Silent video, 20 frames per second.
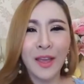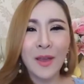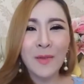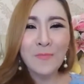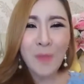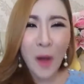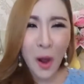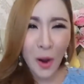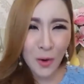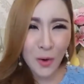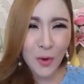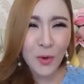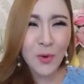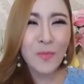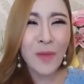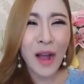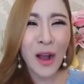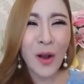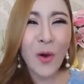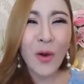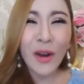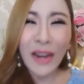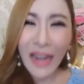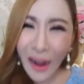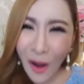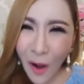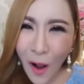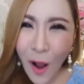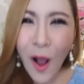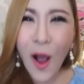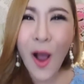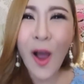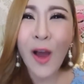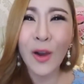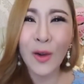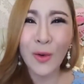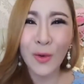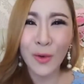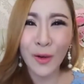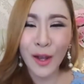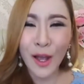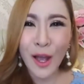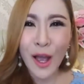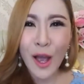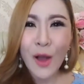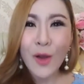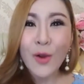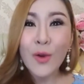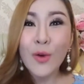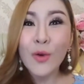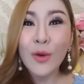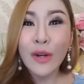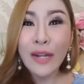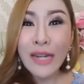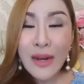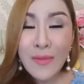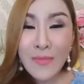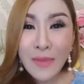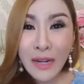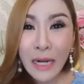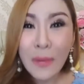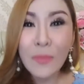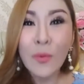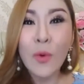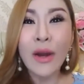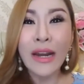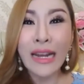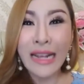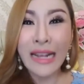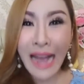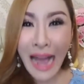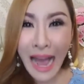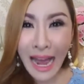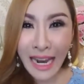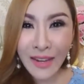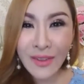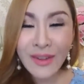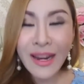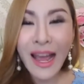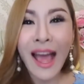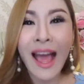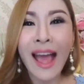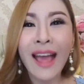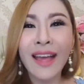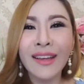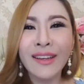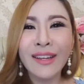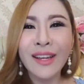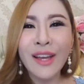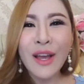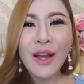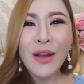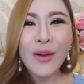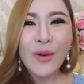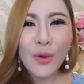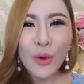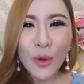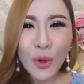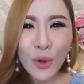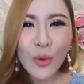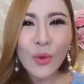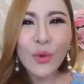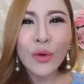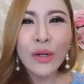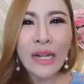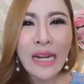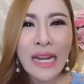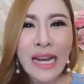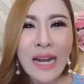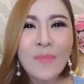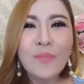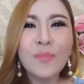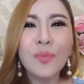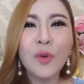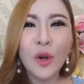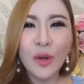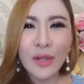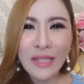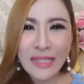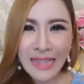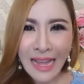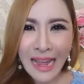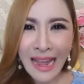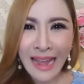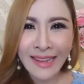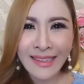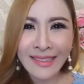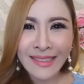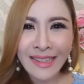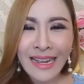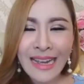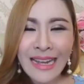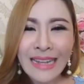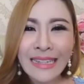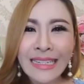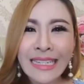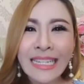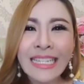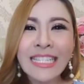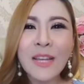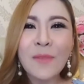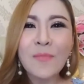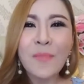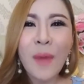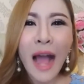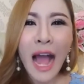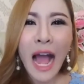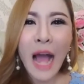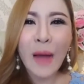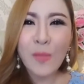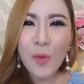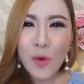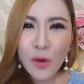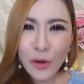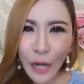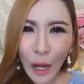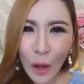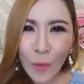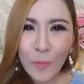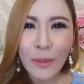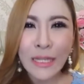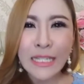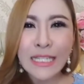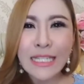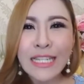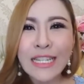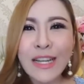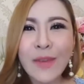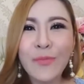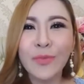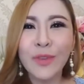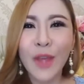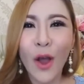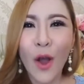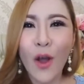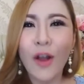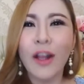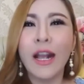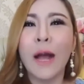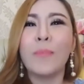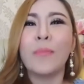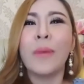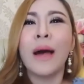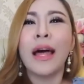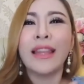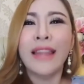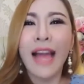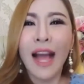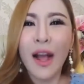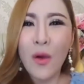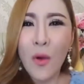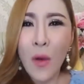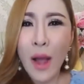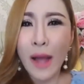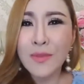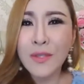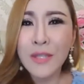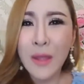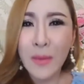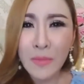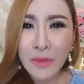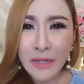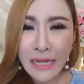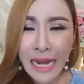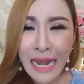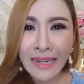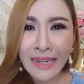บอกครูมาคนละข้อลูกครูเริ่มกระบวนการแล้วนะครูเริ่มโปรเซสที่จะพาพวกเราไปเชื่อมต่อกับพลังความสำเร็จ